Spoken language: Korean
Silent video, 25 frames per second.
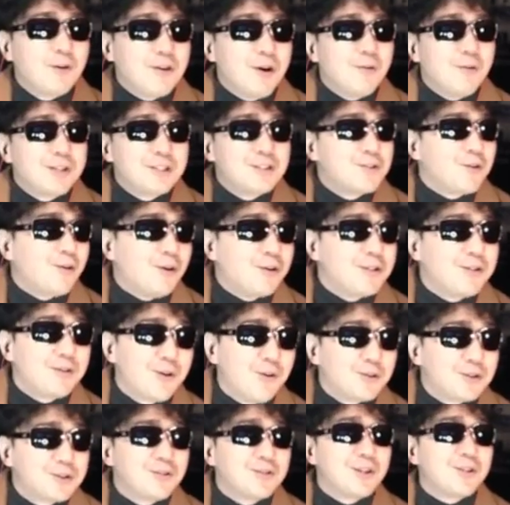영원한 척 이런
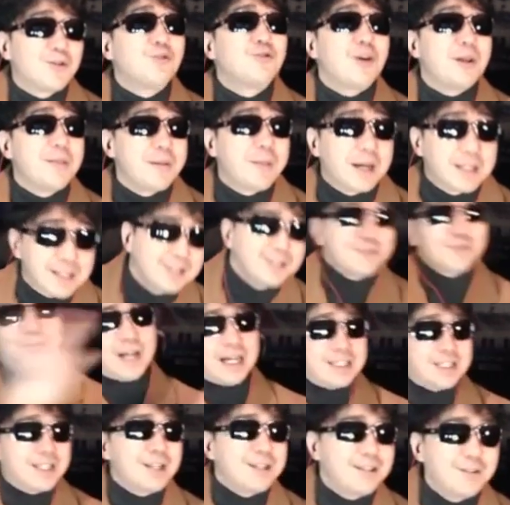게 어디 있어. 그냥 너도 한 대 맞아야 되고
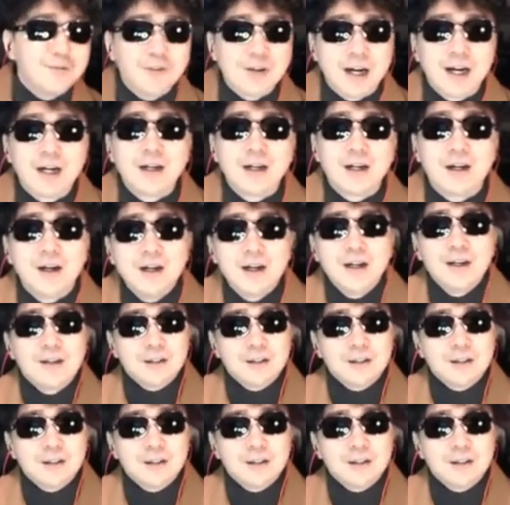같이 때리는 거야.